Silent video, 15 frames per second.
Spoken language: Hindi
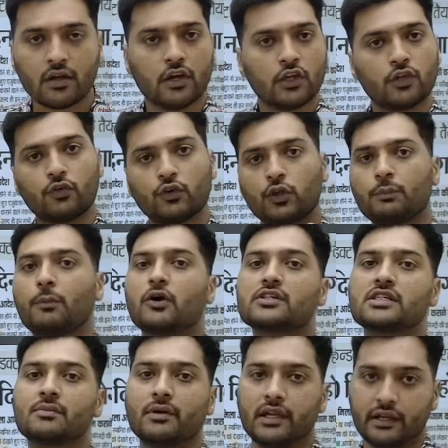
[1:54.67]
तो वो तो
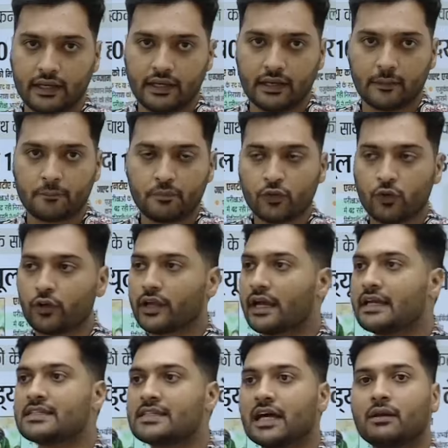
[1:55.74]
पॉसिबल ही नहीं है तो क्या इस साल